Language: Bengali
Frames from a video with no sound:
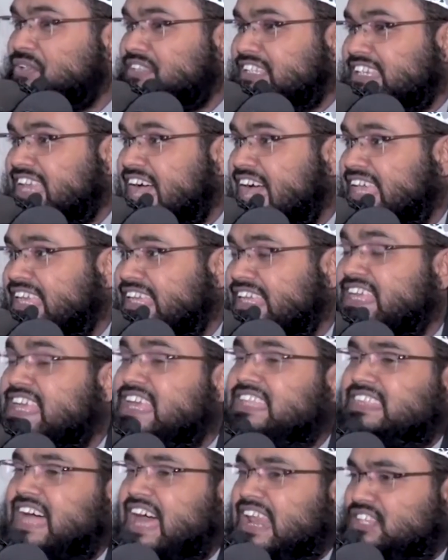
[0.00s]
ক্ষতি নাই
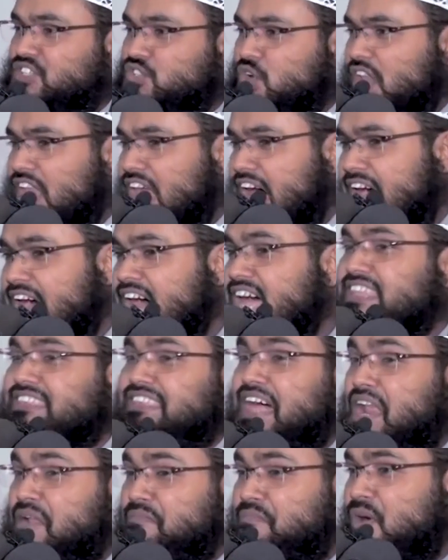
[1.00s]
তার চলা
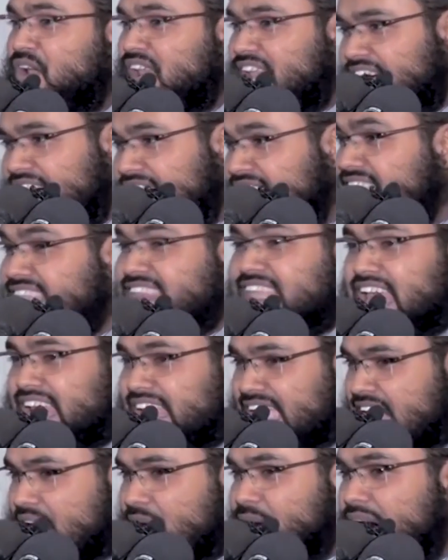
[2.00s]
তার বলা তার
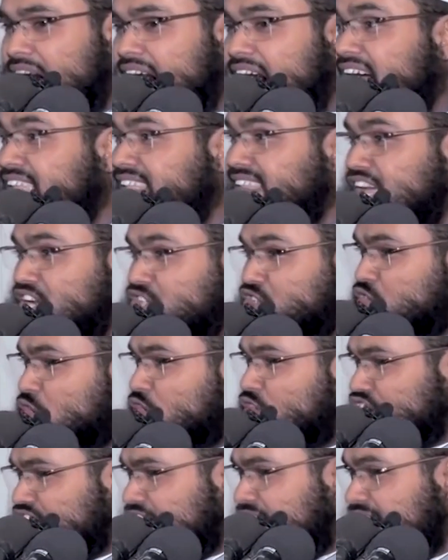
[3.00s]
খাওয়া তার
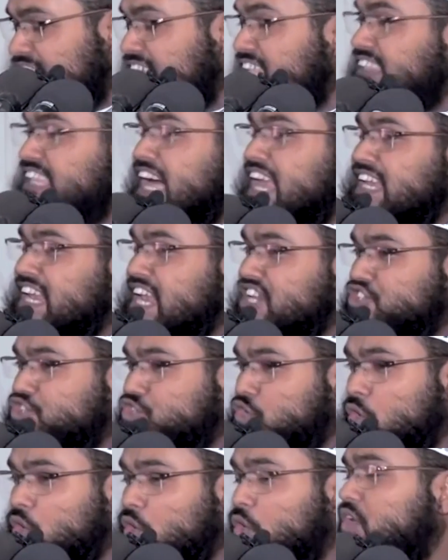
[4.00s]
সংসার তার
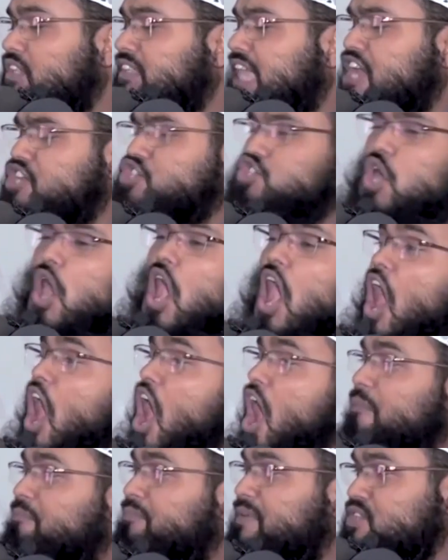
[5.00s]
রাষ্ট্র তার
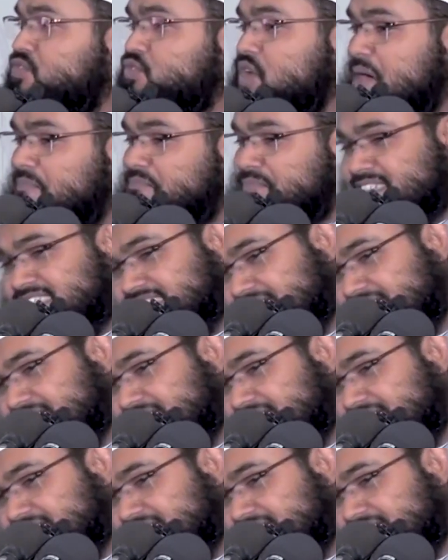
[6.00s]
সব কিছু আপনি